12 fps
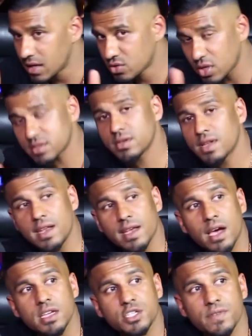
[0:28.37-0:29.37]
Du hast doch
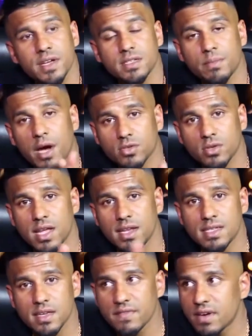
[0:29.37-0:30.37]
deine Reichweite, mach doch
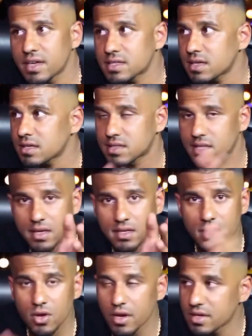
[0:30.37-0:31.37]
dein Ding weiter, zeig
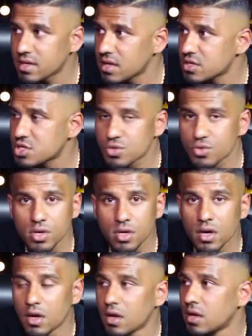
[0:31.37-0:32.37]
den Leuten deine Schuhe,